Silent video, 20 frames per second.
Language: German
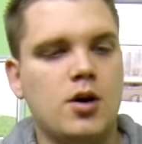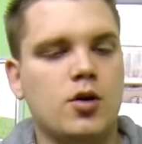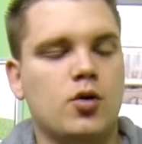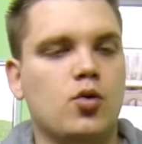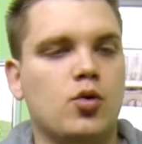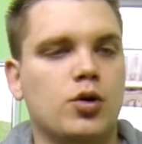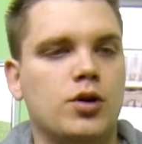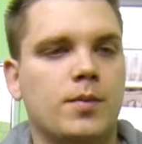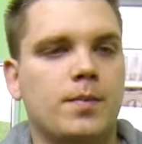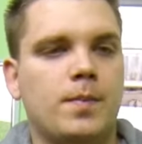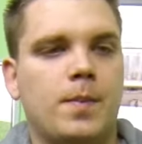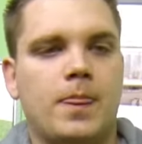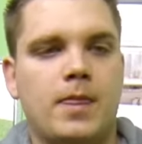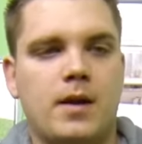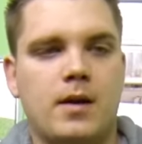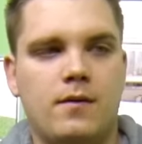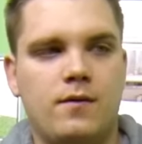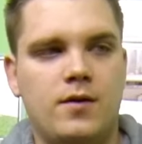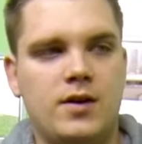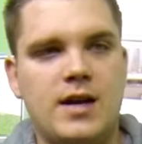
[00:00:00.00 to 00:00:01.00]
Gut,
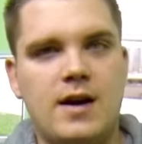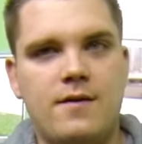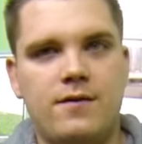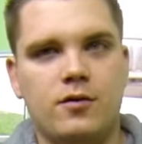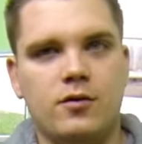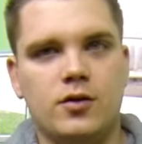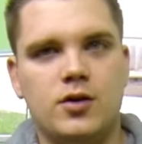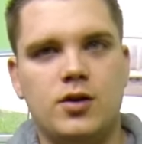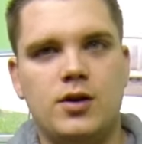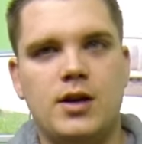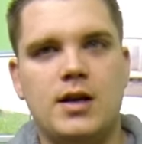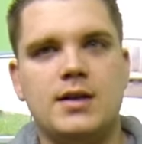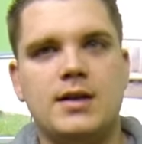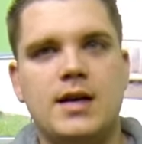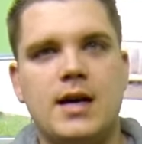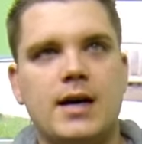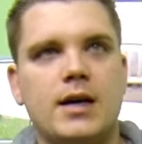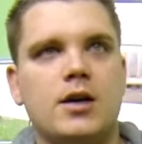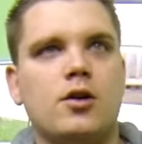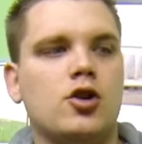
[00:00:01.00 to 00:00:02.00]
wie der funktioniert,
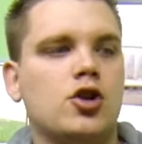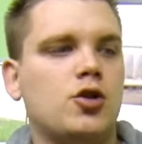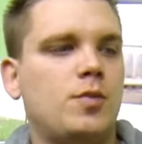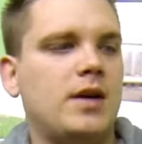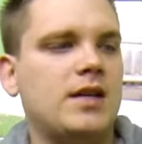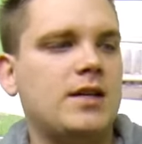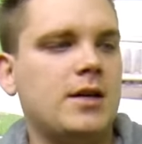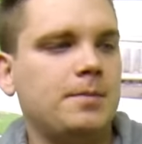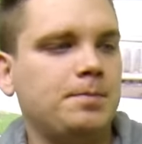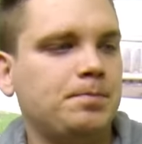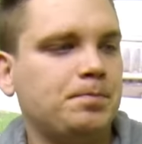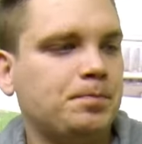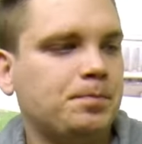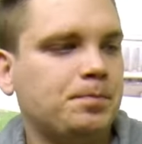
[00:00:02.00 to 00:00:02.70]
zeige ich euch später.